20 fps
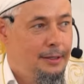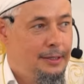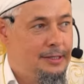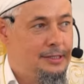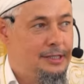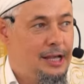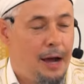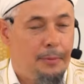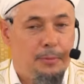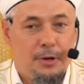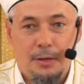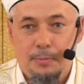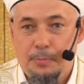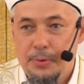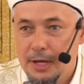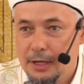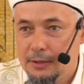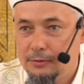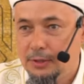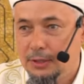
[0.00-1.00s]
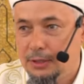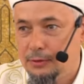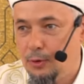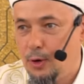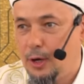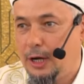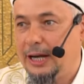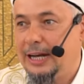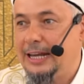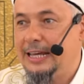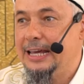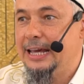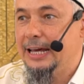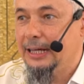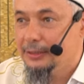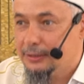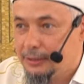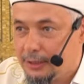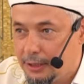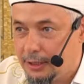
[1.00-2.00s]
И самые первые его
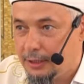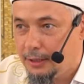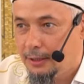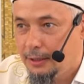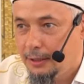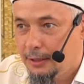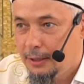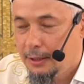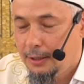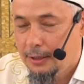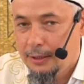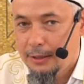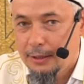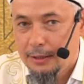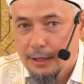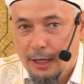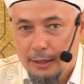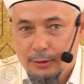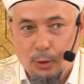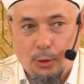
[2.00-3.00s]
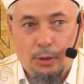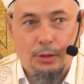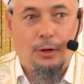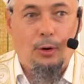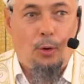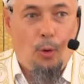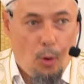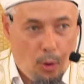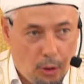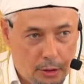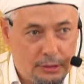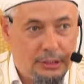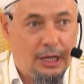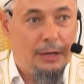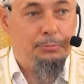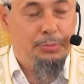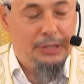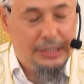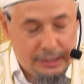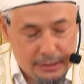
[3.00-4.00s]
клиенты которых он
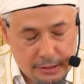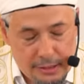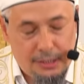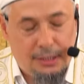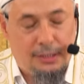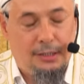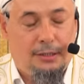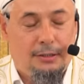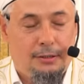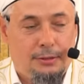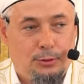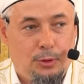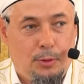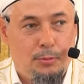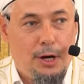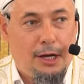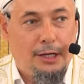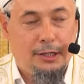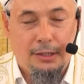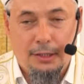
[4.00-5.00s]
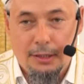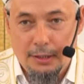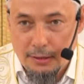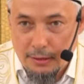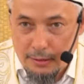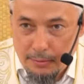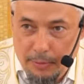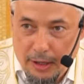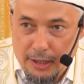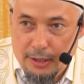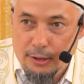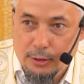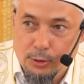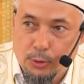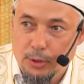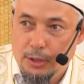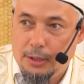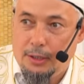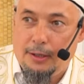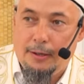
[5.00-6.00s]
добился, чтобы они
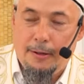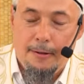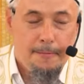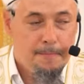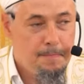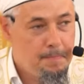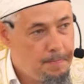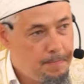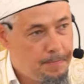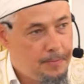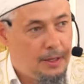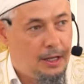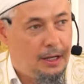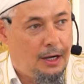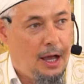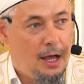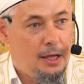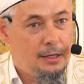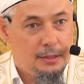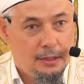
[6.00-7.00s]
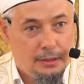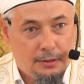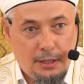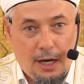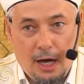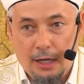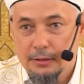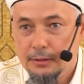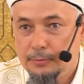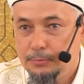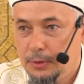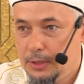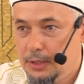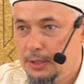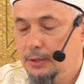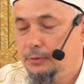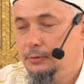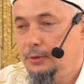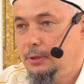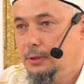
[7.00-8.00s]
покинули рай, это Адам и
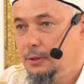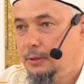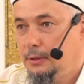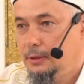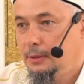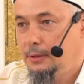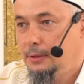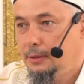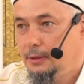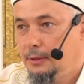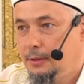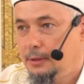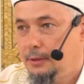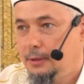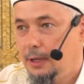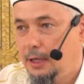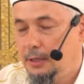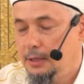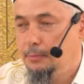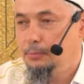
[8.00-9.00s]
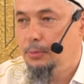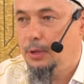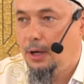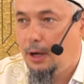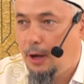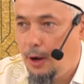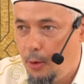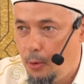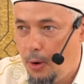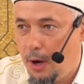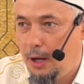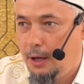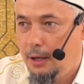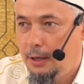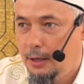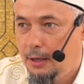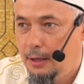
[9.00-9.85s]
Ева. Адам бля Хава.